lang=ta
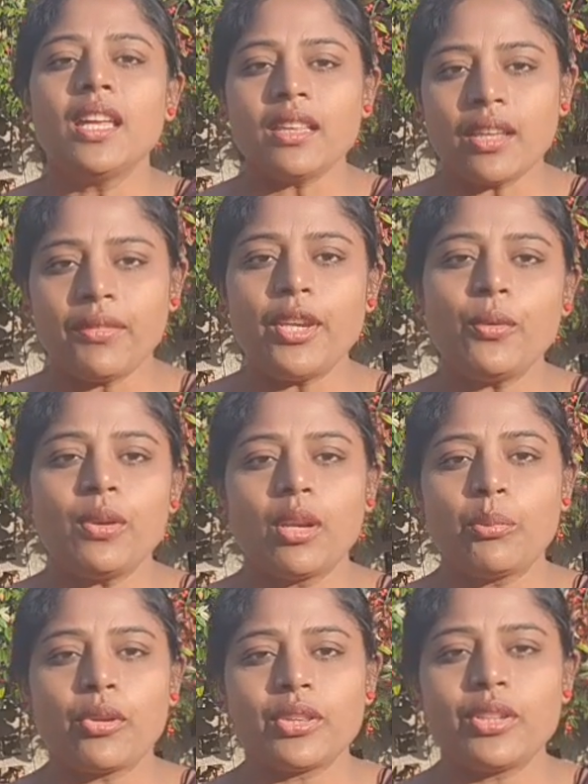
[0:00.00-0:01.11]
இந்த
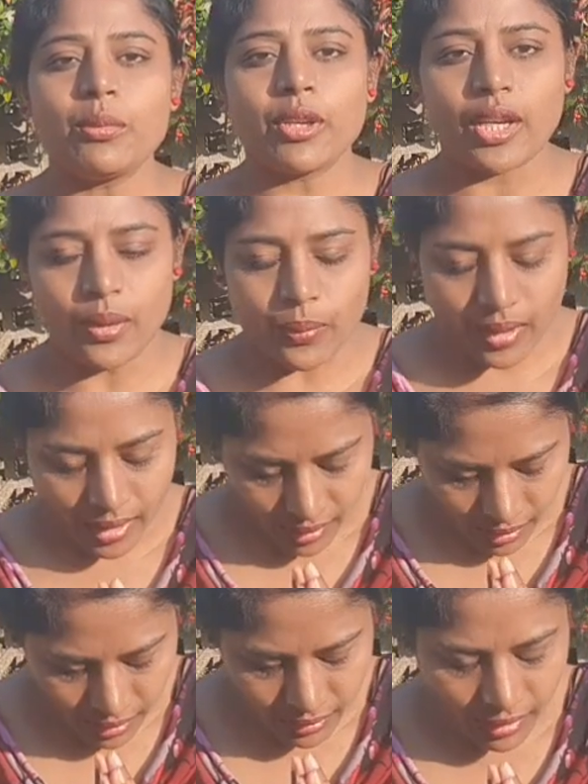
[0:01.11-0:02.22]
வீடியோக்குள்ளே போகிறதுக்கு முன்னாடி உங்கள்
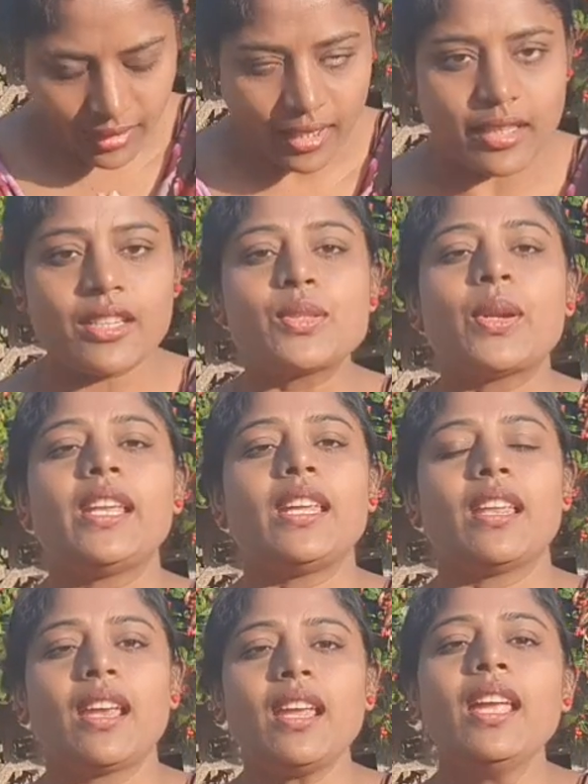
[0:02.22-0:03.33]
எல்லாருக்கும் நான் நன்றி
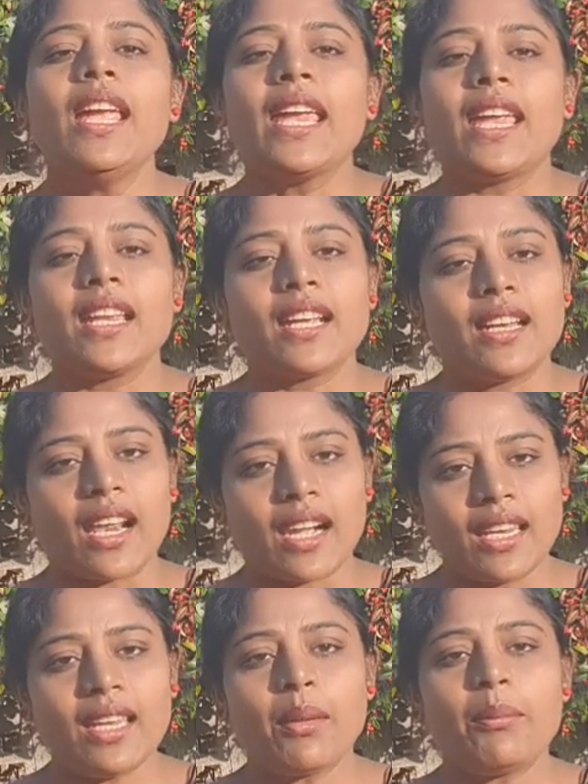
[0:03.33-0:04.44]
சொல்லிக்கிறேன் எனக்கு
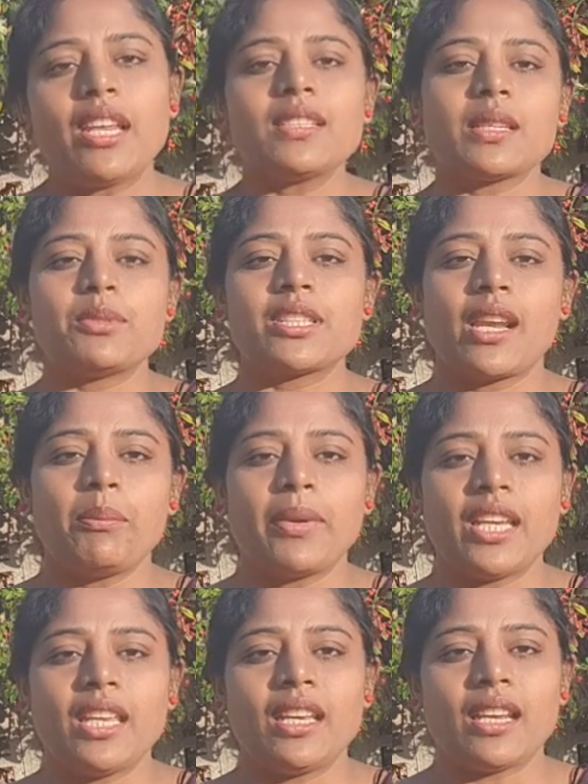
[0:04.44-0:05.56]
நிறையா பேர் சப்ஸ்கிரைப்
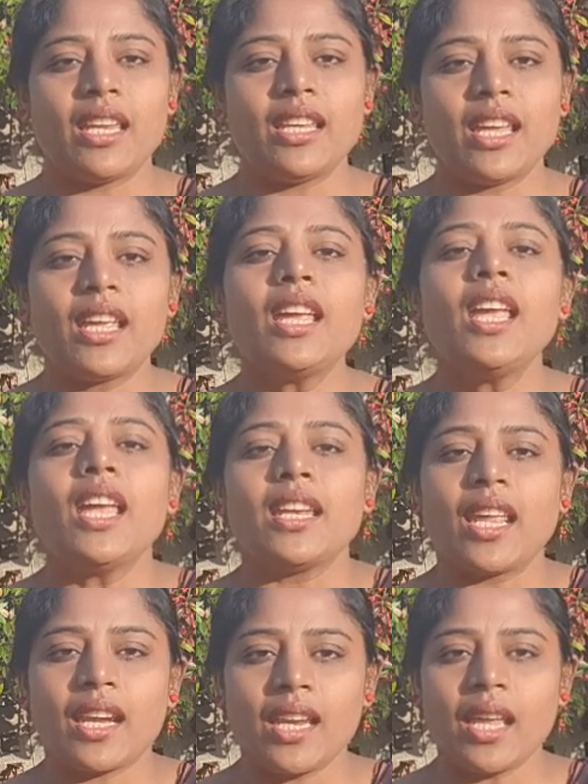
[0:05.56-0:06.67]
பண்ணியிருக்கிறீங்க
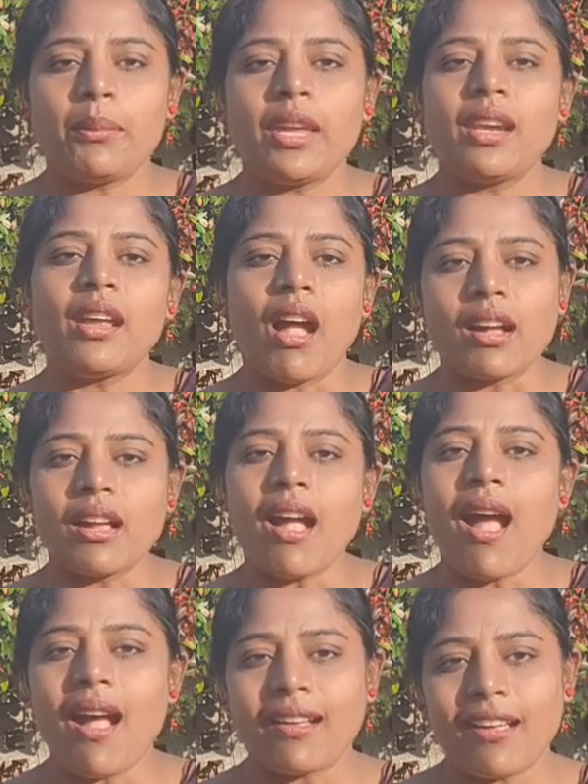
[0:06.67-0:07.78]
நிறையா பேர்
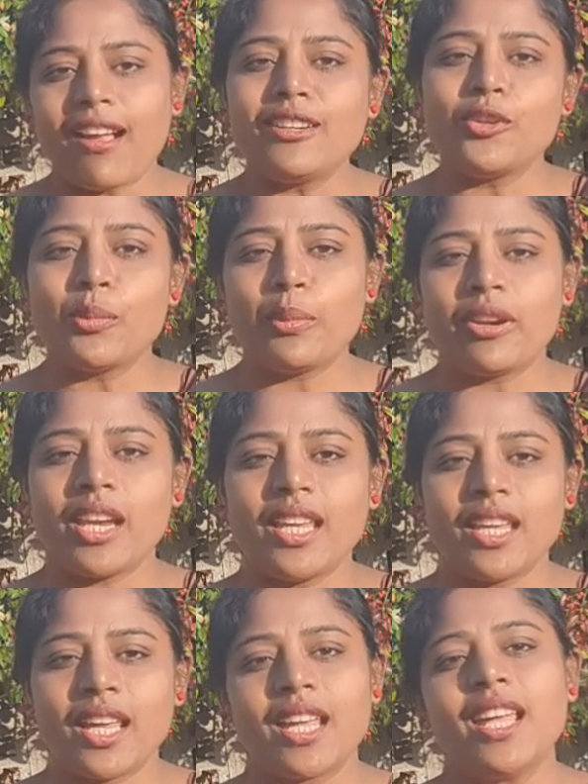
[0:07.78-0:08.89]
அக்கா அக்கான்னு
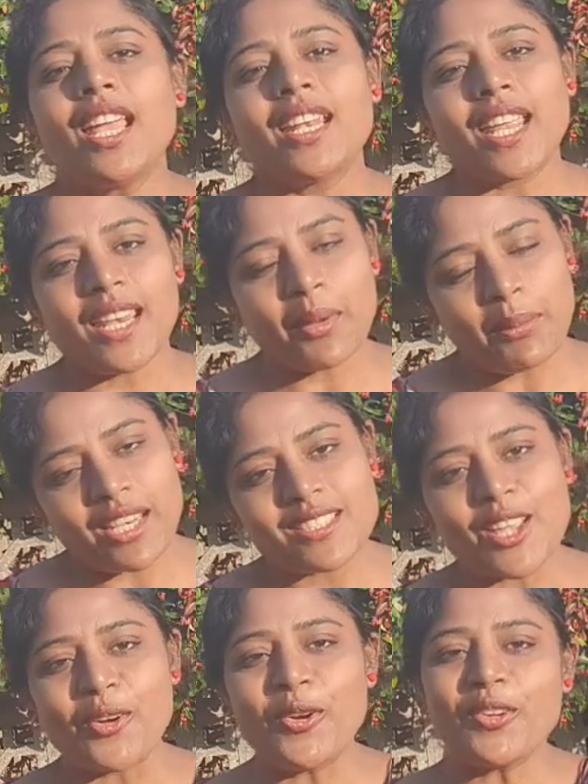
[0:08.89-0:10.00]
கூப்பிடுறீங்க நிறைய பேர்
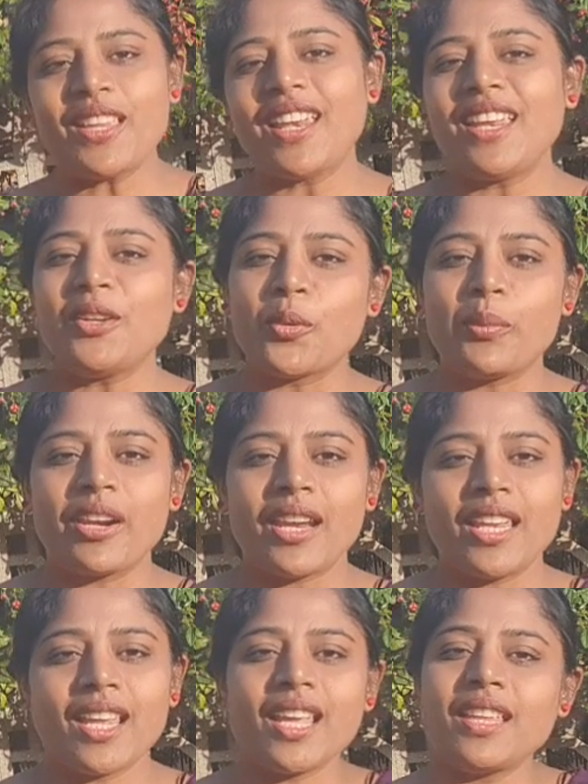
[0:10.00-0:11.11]
சகோதரின்னு
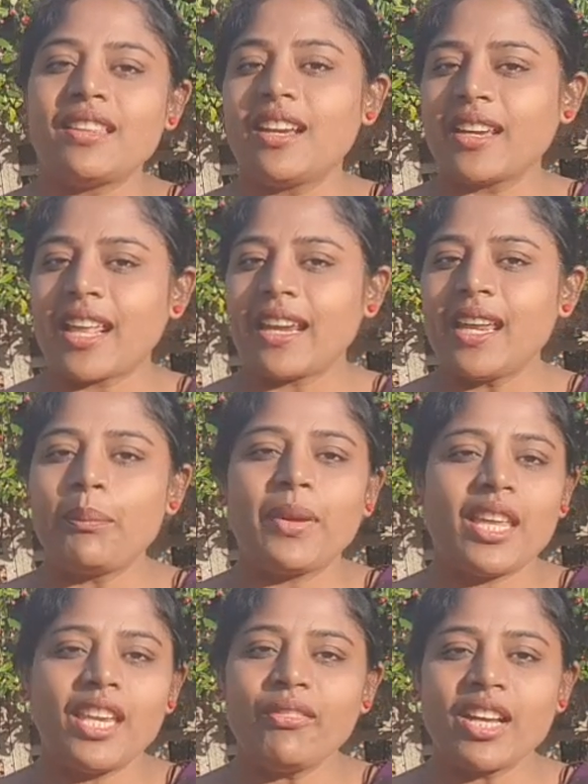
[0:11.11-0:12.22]
கூப்பிடுறீங்க இதில் நிறையா
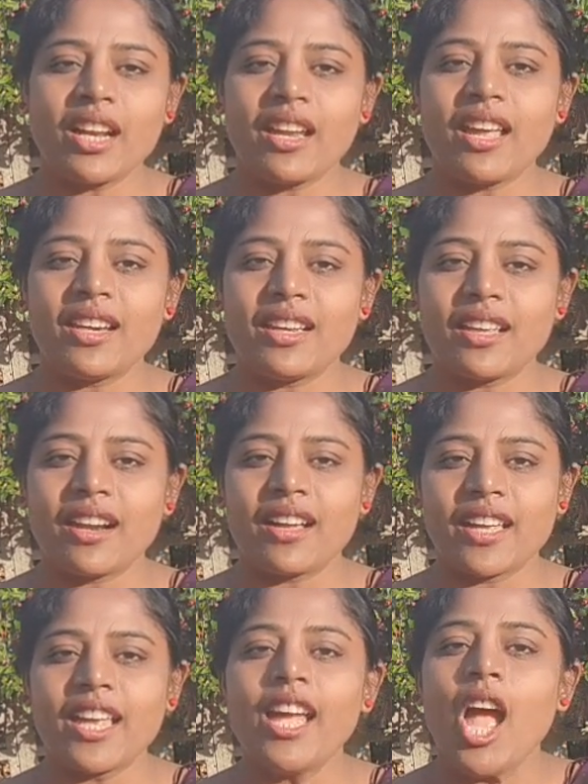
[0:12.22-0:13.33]
பெரியவங்கள்லாம்
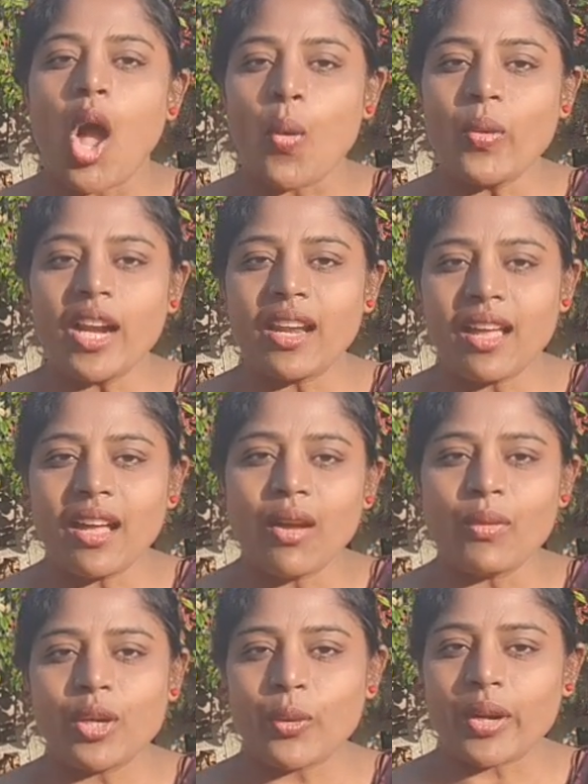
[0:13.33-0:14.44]
இருக்கிறாங்க அவங்கெல்லாம்
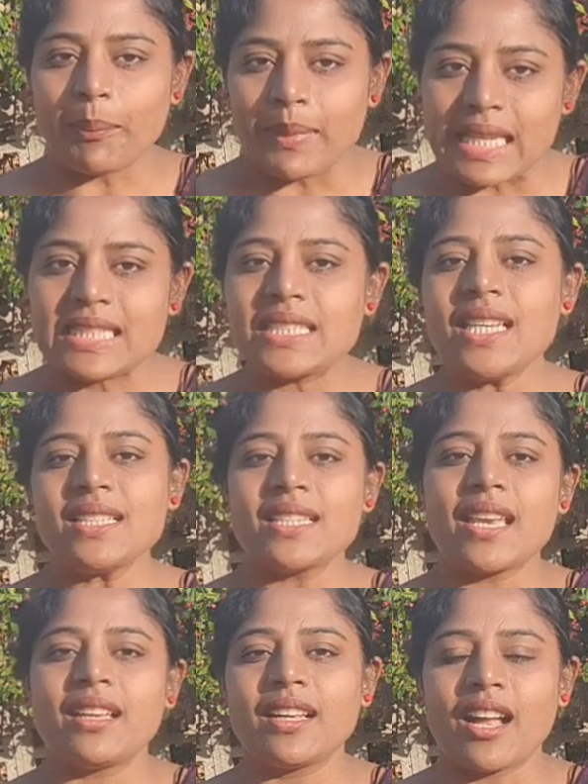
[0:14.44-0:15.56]
அவங்களோட பிளெஸ்ஸிங்ஸ்
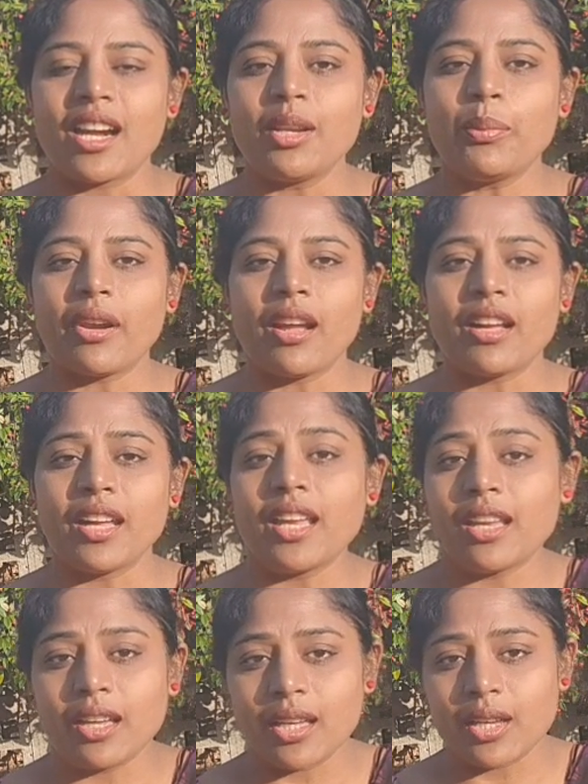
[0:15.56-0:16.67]
எனக்கு அனுப்புகிறாங்க
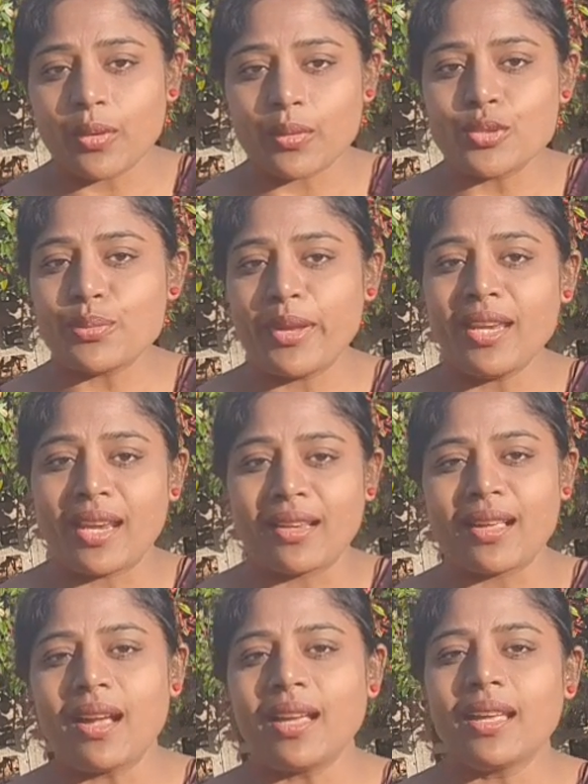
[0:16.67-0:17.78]
கொஞ்சம் பேர்
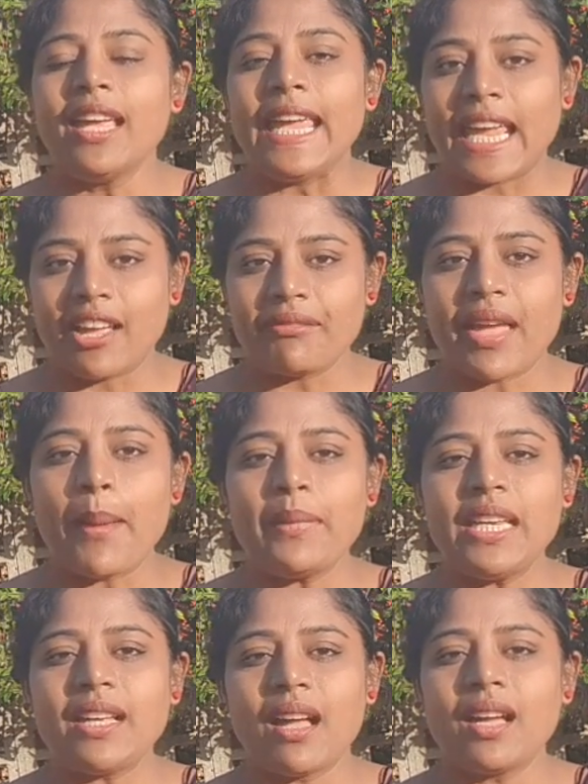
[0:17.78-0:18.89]
எனக்காக எங்கள்
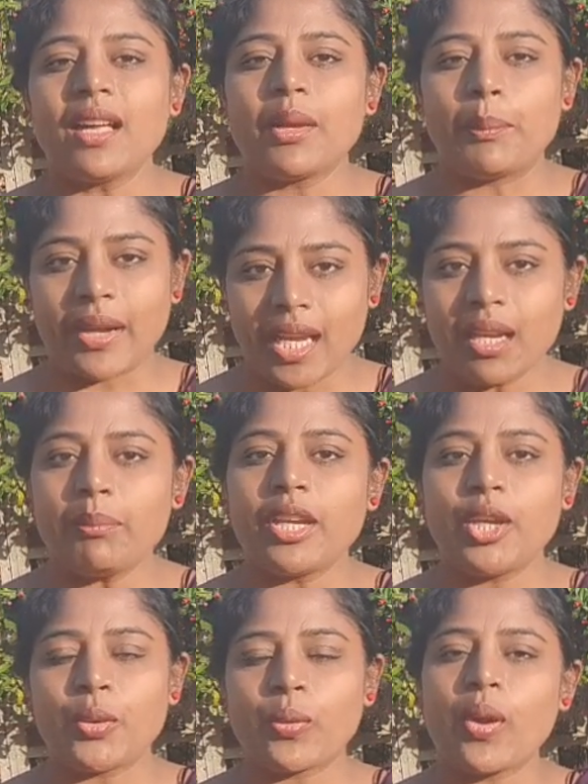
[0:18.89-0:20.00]
ஃபேமிலிக்காக ப்ரேயர்
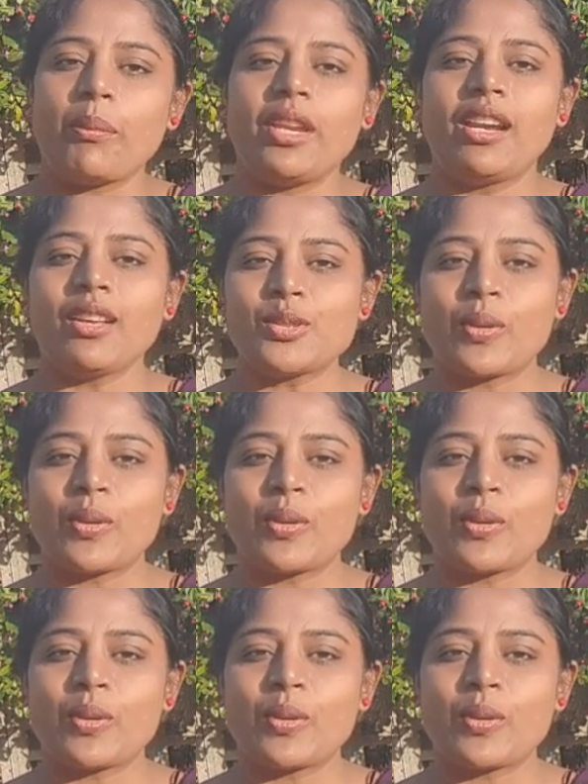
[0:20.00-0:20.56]
பண்ணிக்கிறோம் அப்படின்லாம்